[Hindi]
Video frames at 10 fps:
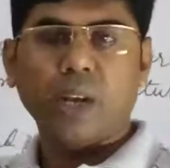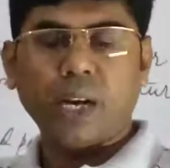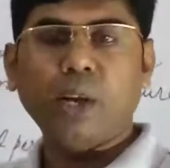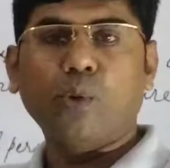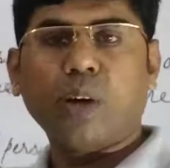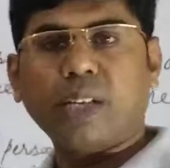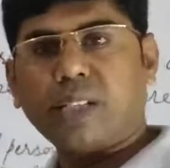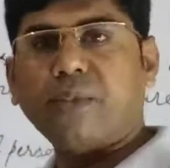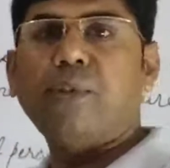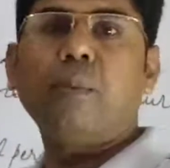नहीं होगा
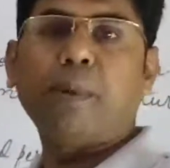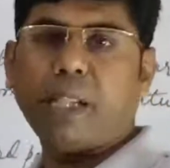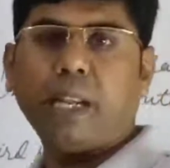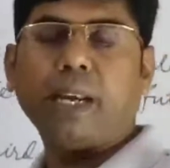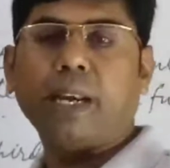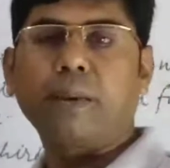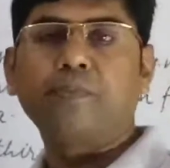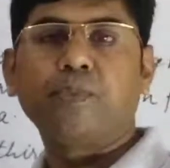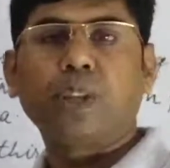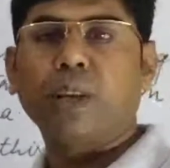इसके फॉर्म बदलेंगे
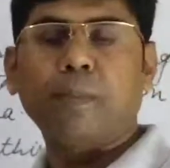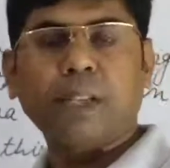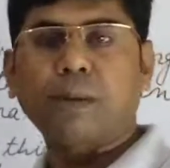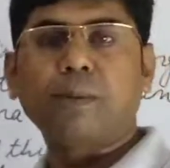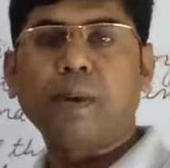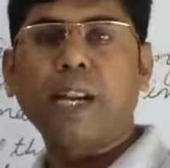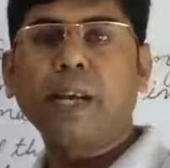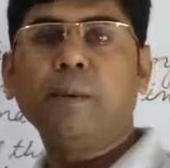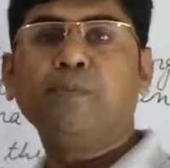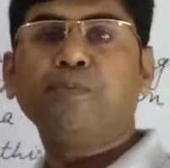बात समझ में आ
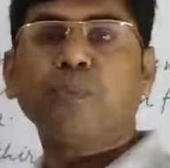रही है